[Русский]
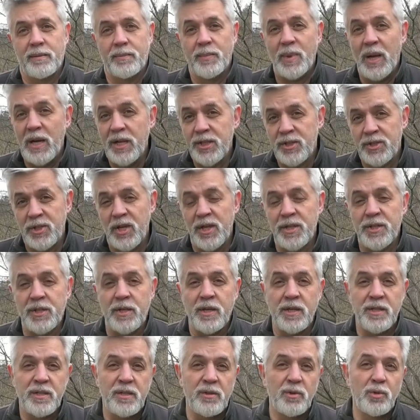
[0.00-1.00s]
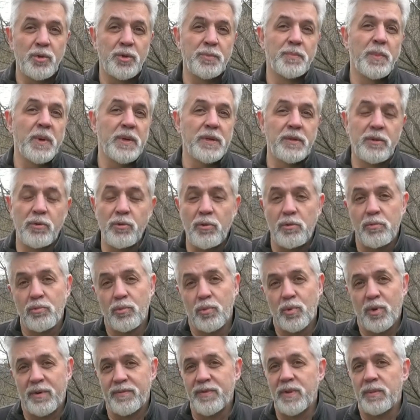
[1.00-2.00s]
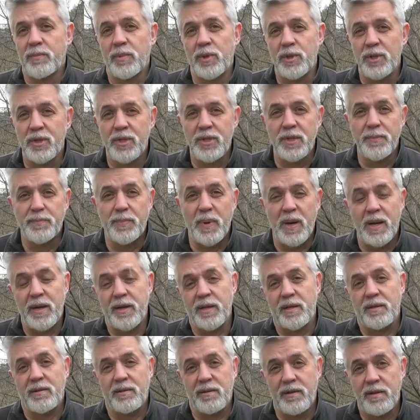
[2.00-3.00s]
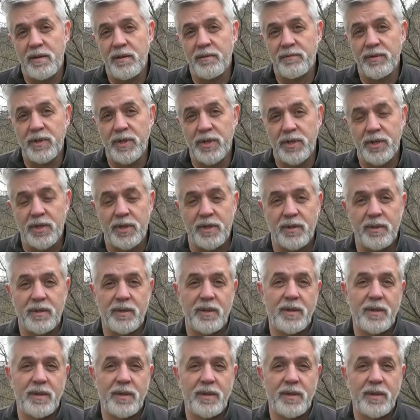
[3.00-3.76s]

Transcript: Милицейская служба до уровня муниципальной, не выше